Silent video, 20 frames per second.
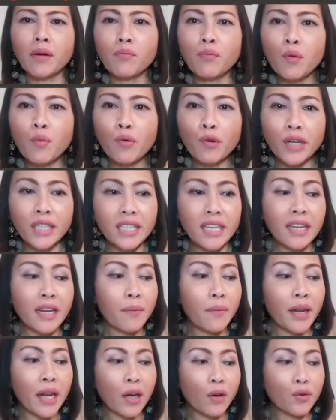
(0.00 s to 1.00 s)
bubukas na
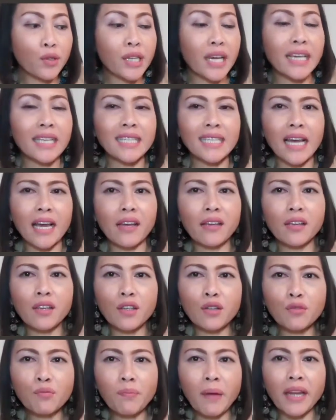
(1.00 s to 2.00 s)
naman ako sa isa,
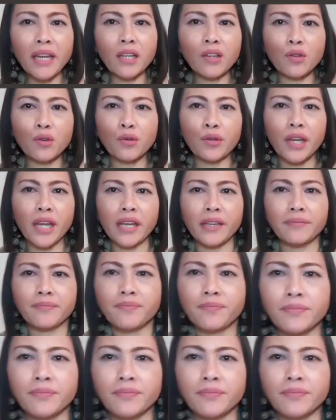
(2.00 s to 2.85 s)
yung panitone.